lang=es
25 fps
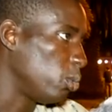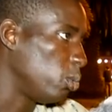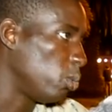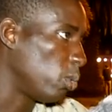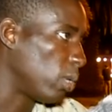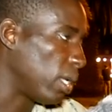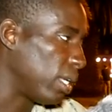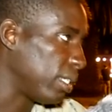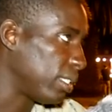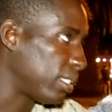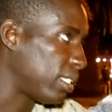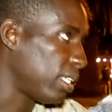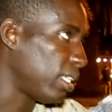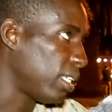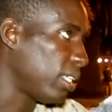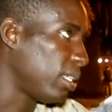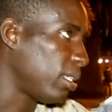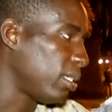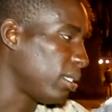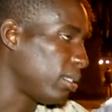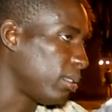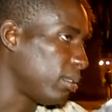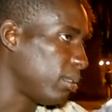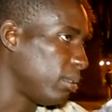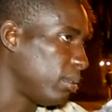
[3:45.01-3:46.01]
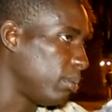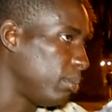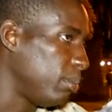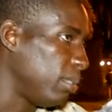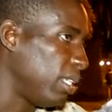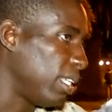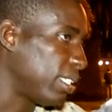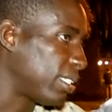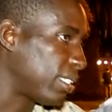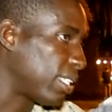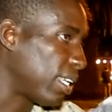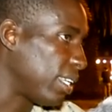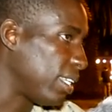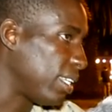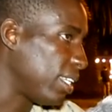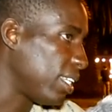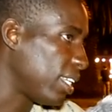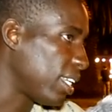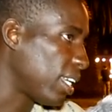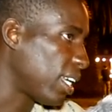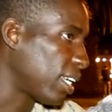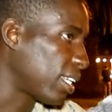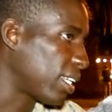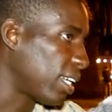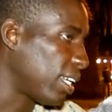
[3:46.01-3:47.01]
durante mi
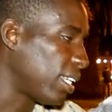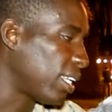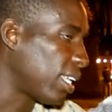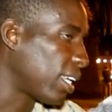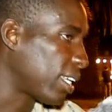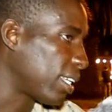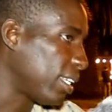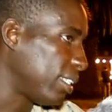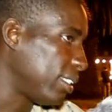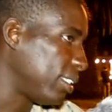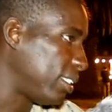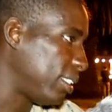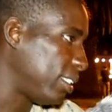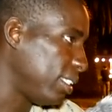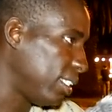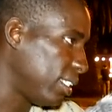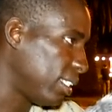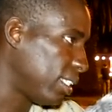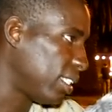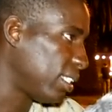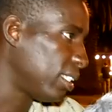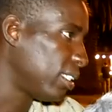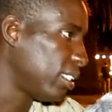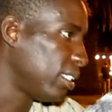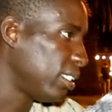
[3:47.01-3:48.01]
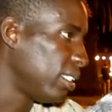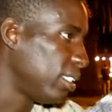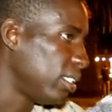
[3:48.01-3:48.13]
estadía acá en Argentina.